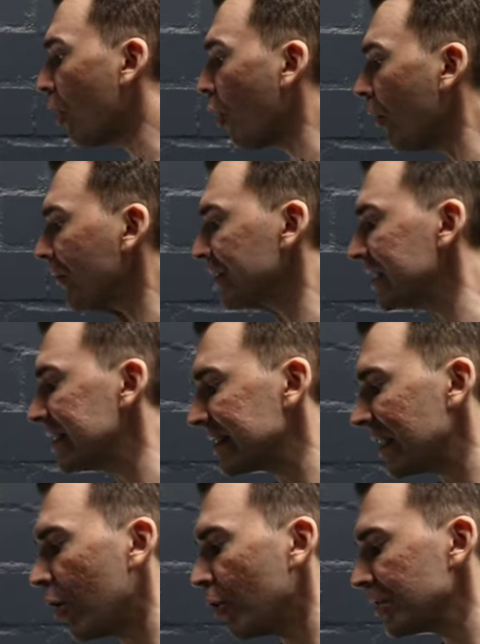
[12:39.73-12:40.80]
oft
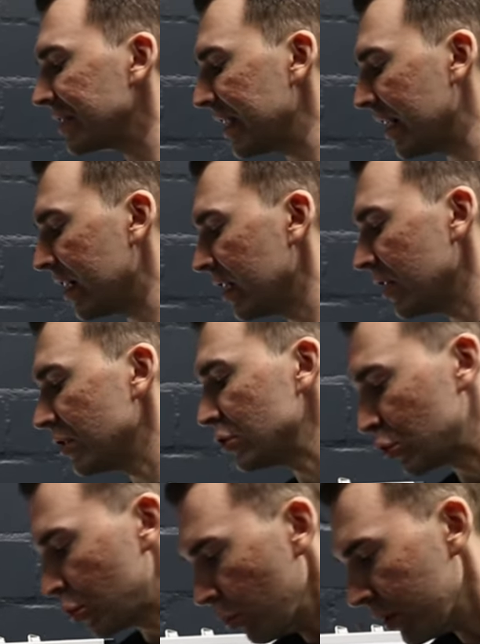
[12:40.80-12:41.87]
ist auch der
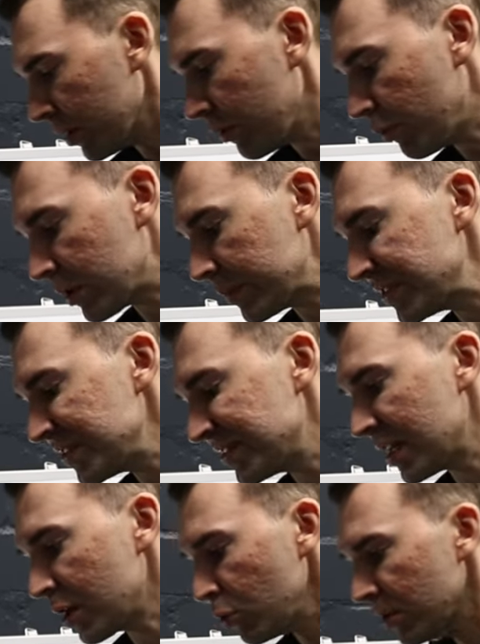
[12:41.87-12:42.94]
Druck oder beziehungsweise
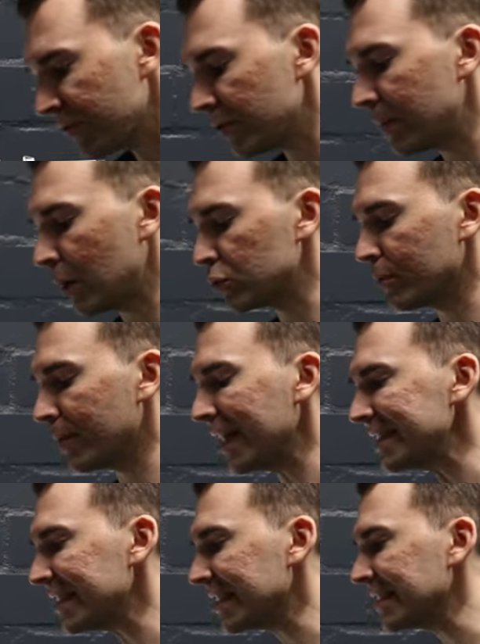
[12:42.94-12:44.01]
der Ruck vom
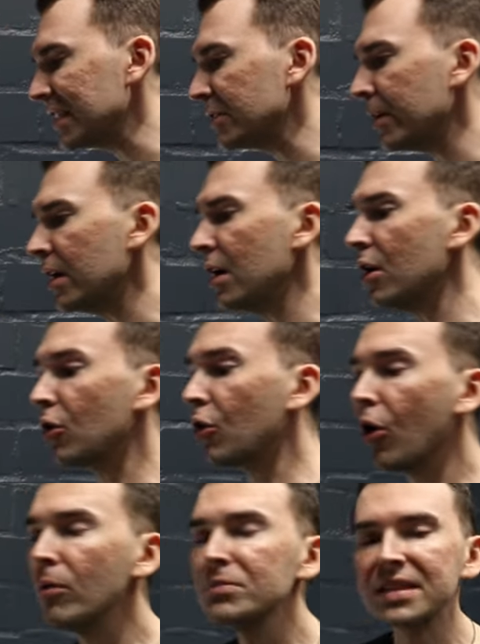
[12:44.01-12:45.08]
Automatikgetriebe
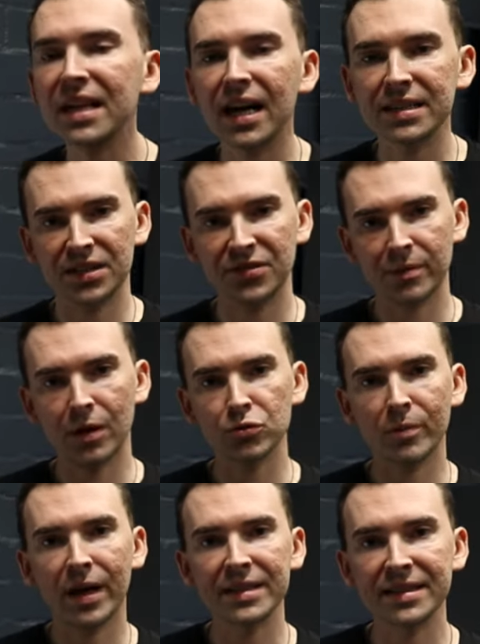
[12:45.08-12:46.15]
kommt gar nicht vom
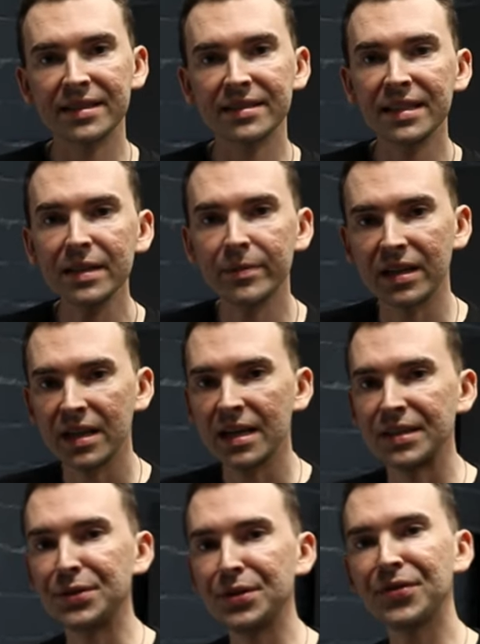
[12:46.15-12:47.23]
Automatikgetriebe.
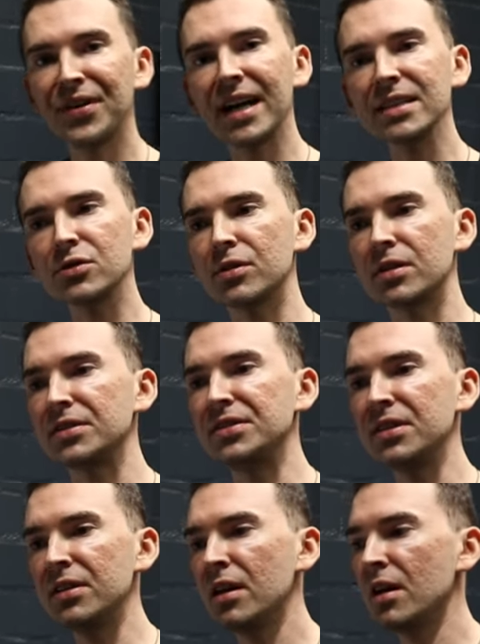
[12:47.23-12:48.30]
Die Fahrzeuge,
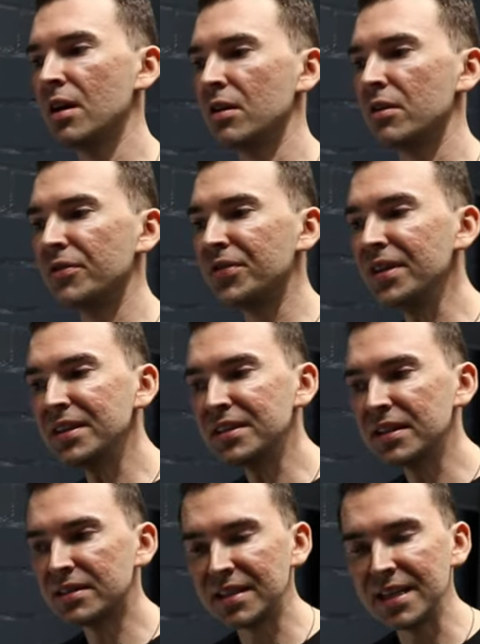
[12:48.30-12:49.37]
die wir
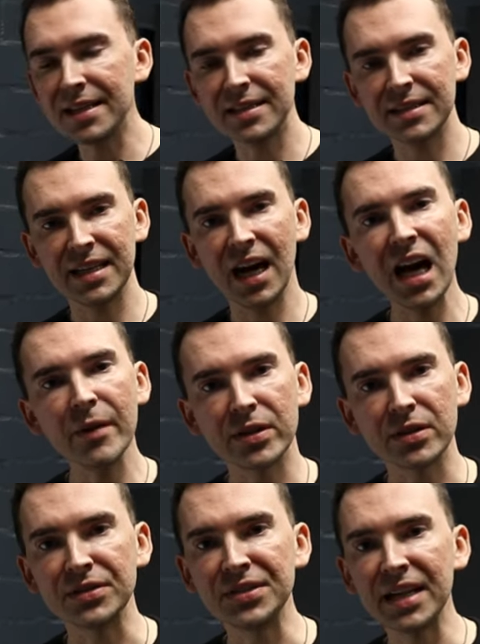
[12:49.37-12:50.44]
hier täglich
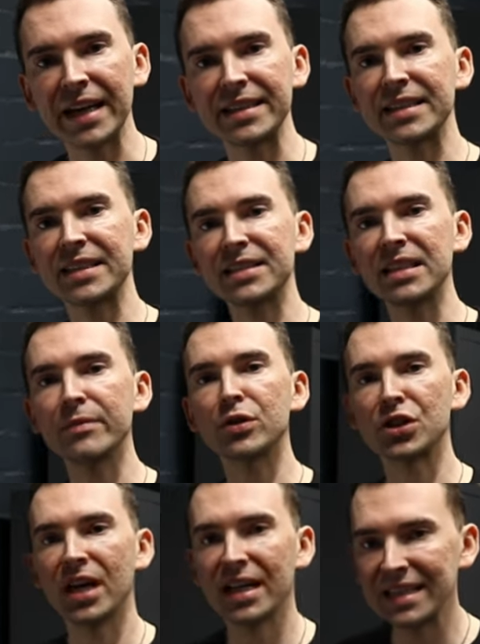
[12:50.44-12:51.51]
haben, die einen
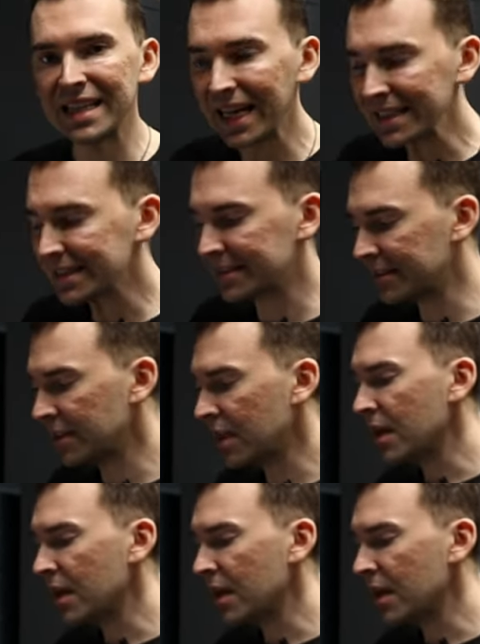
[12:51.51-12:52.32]
Getriebeschaden hatten,